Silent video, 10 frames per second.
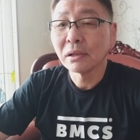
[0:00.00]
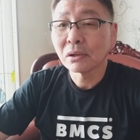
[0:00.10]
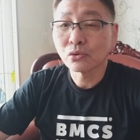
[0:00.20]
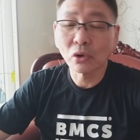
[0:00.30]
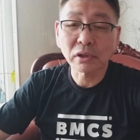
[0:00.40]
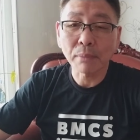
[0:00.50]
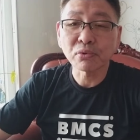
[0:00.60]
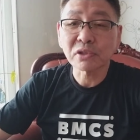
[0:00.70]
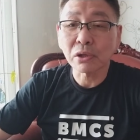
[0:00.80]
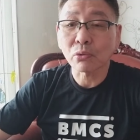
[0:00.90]
수원
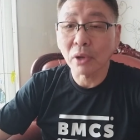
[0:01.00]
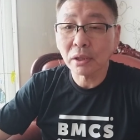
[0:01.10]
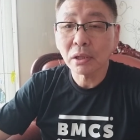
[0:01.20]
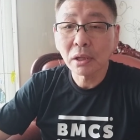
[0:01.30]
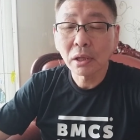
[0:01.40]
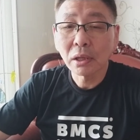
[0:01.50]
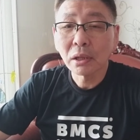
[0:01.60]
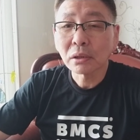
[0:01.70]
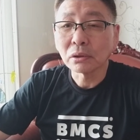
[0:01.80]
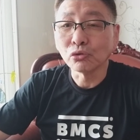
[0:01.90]
태풍체육관
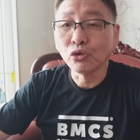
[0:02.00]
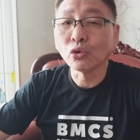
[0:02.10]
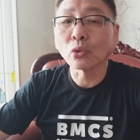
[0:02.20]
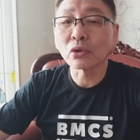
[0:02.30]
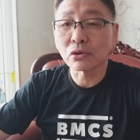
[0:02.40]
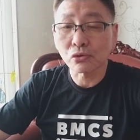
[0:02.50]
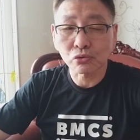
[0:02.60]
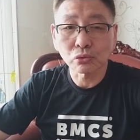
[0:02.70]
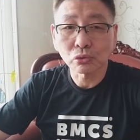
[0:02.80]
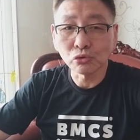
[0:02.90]
그 윤동로
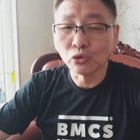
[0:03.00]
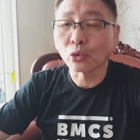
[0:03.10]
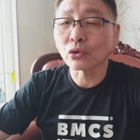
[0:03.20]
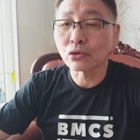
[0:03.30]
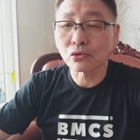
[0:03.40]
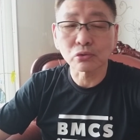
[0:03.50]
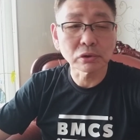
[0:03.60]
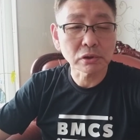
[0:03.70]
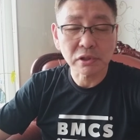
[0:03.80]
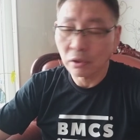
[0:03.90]
선수 윤동로 선수
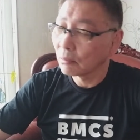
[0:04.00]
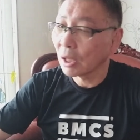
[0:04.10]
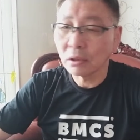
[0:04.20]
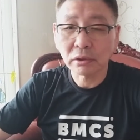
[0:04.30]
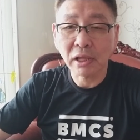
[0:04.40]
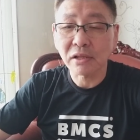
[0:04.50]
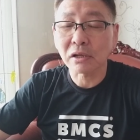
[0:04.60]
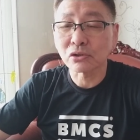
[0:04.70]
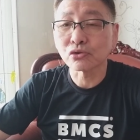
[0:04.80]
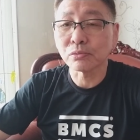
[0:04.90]
그 정말
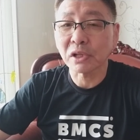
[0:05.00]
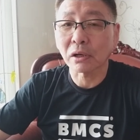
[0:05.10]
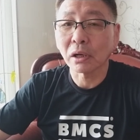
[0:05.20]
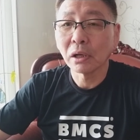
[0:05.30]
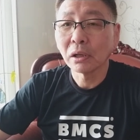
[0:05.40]
대단한 선수입니다.